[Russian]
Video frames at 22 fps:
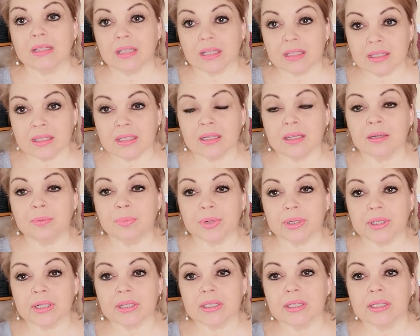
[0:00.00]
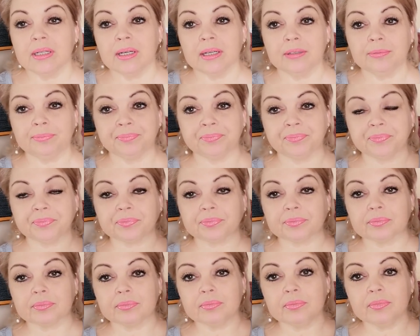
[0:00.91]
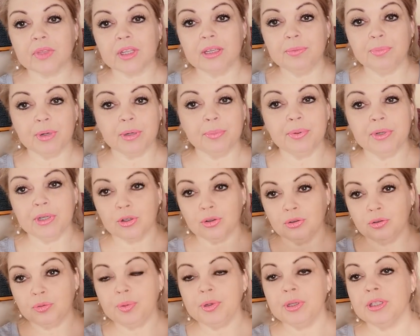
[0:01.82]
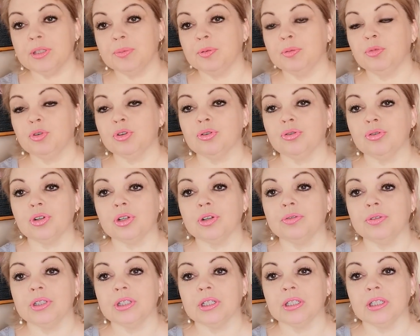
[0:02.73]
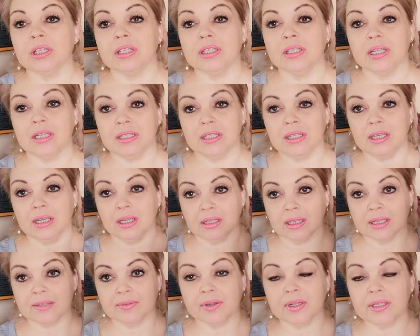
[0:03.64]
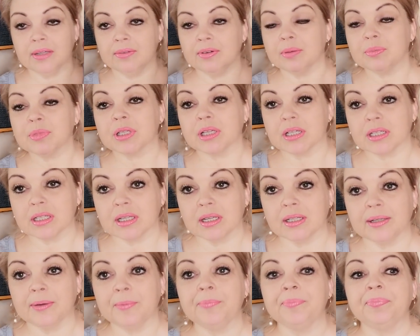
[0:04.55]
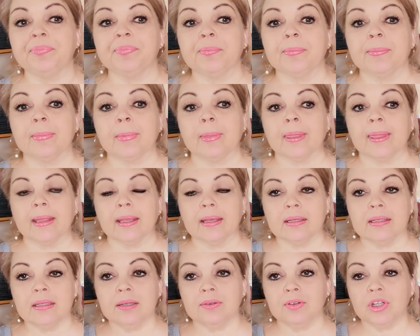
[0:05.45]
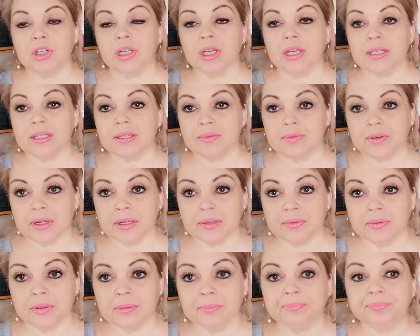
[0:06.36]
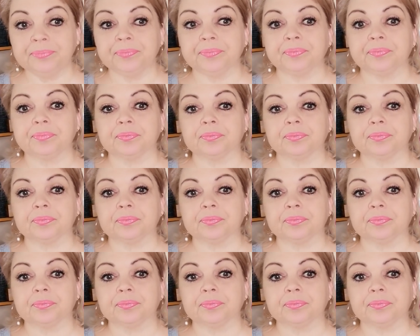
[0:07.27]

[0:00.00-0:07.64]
на Дзене про кардиган и про пряжу. Ну, в принципе, можно уже в интернете найти, я название вам сказала. Девочки, осваиваем